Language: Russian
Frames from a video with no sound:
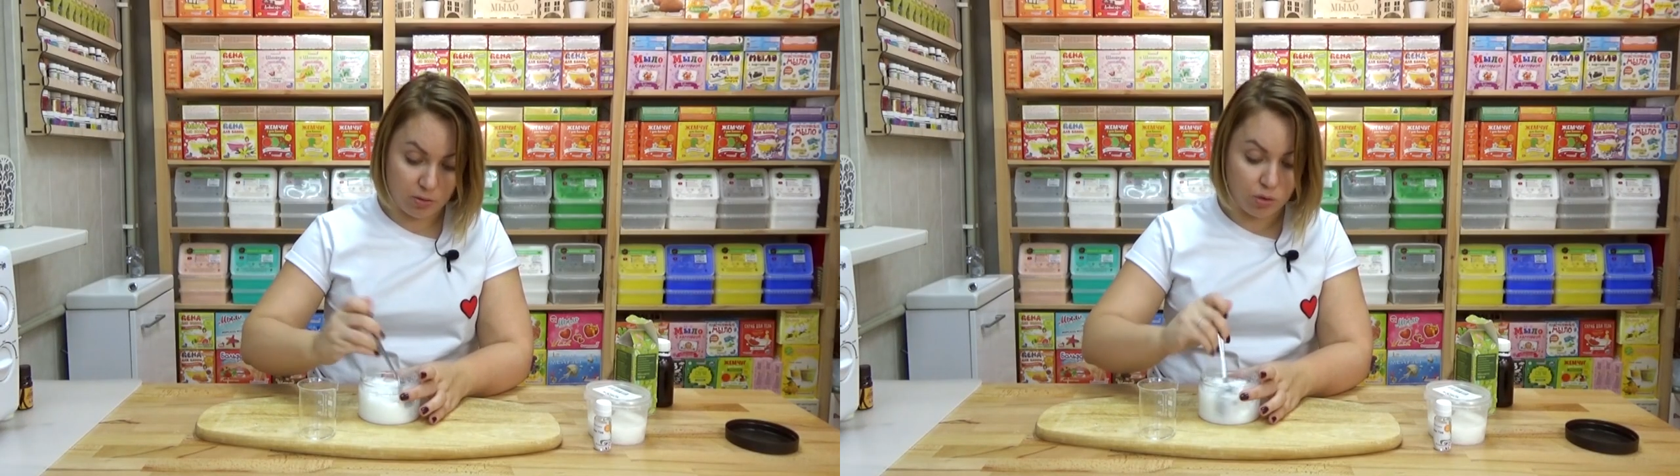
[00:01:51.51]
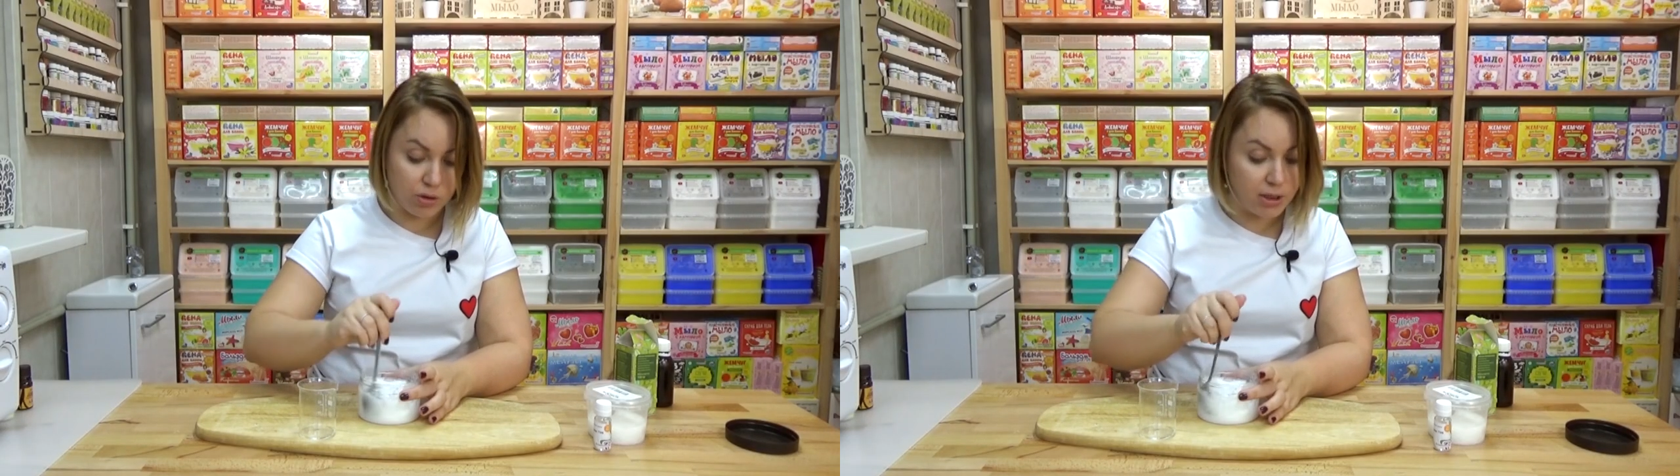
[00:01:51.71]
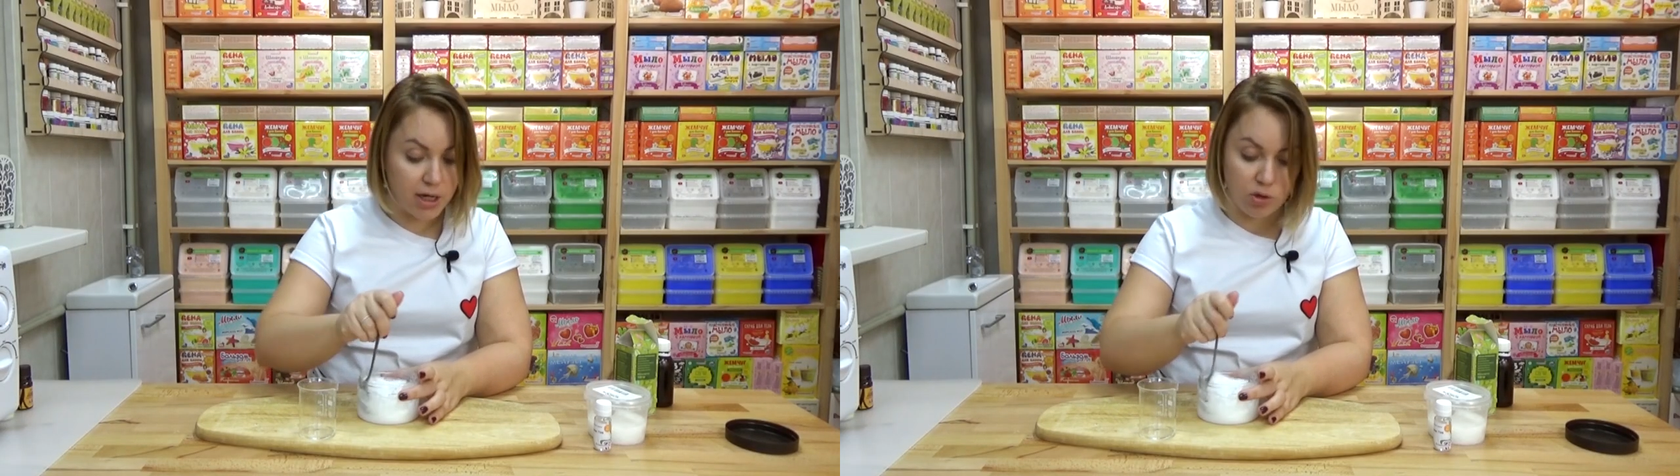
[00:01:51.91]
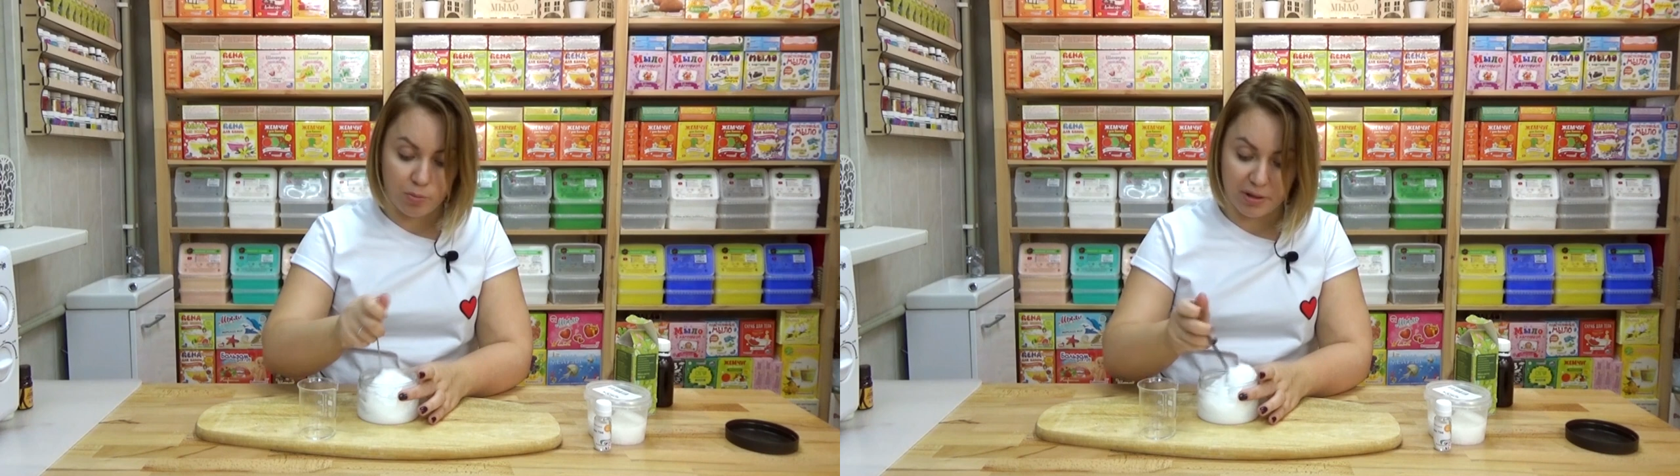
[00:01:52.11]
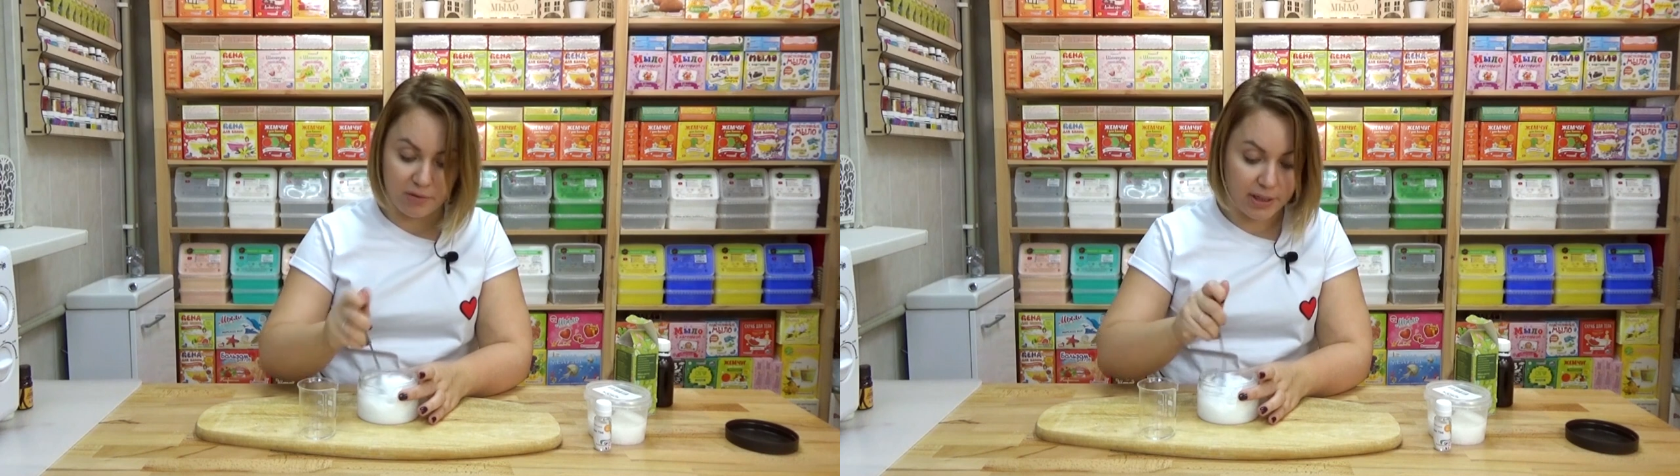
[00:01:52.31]
то есть я
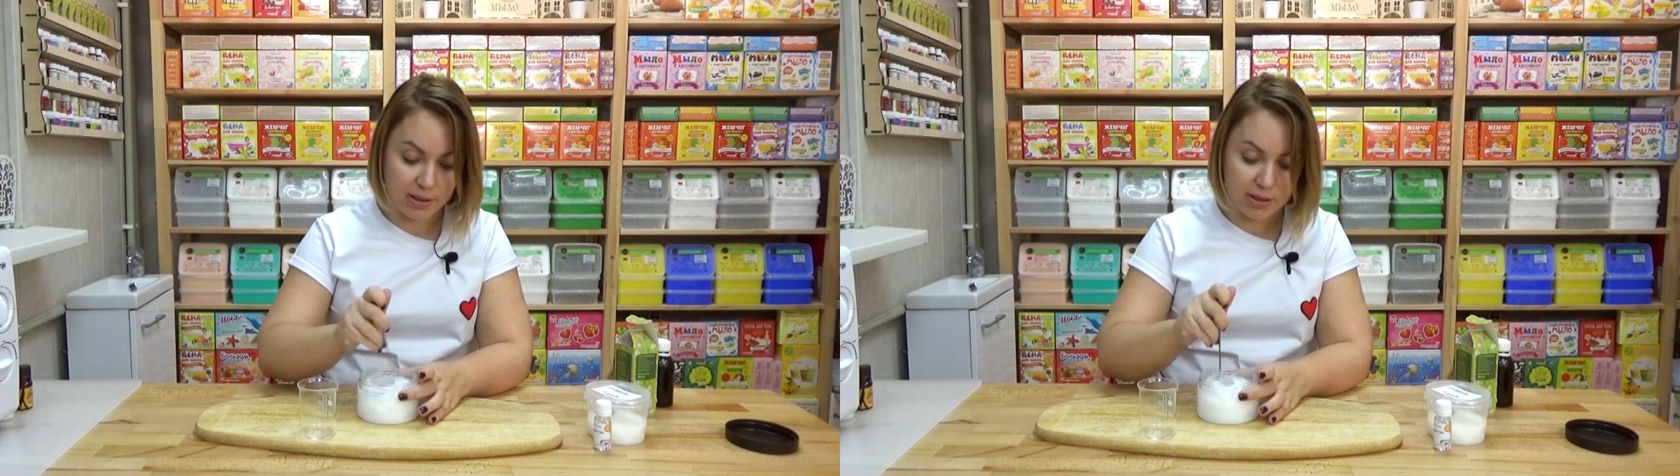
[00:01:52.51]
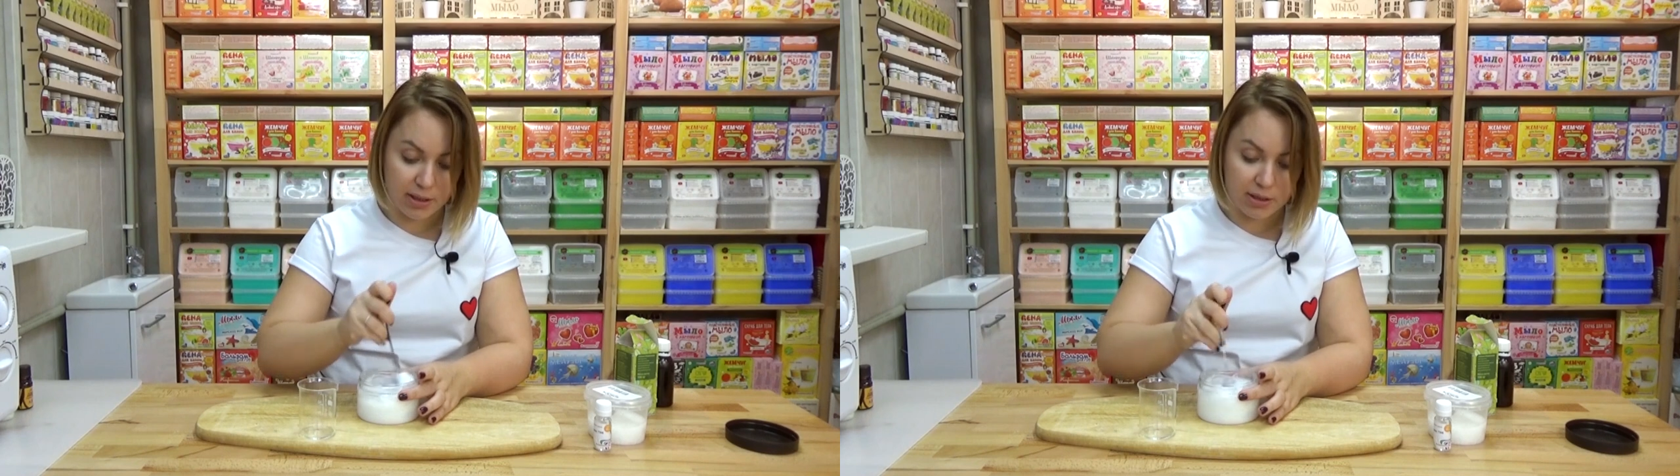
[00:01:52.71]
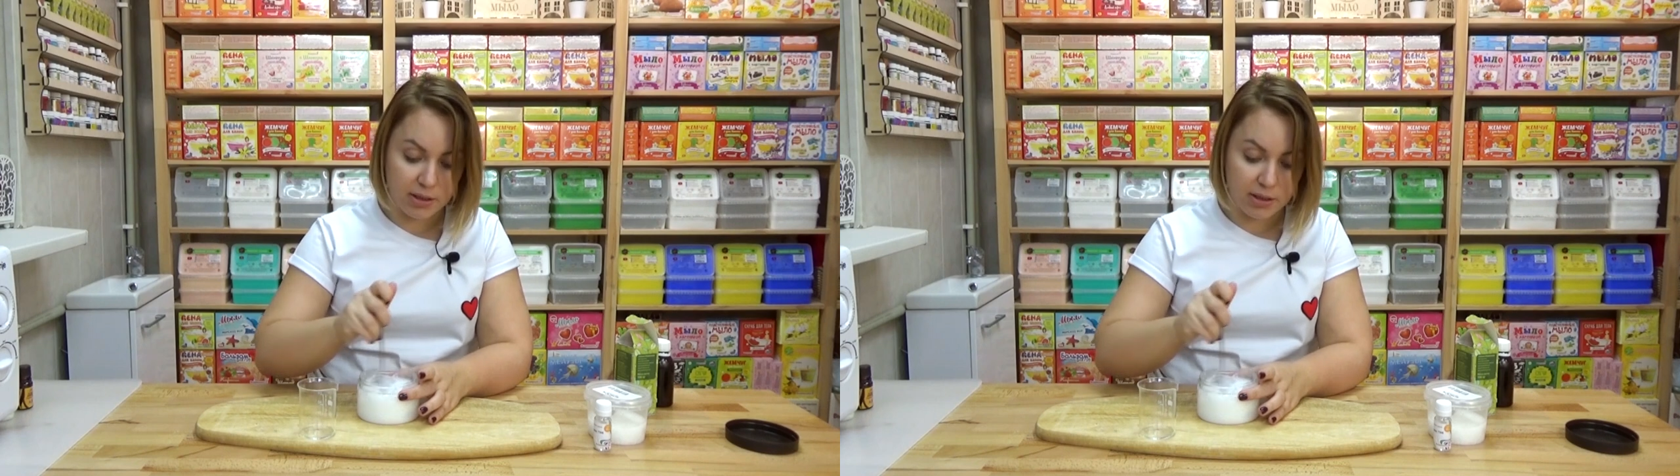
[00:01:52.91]
ее предварительно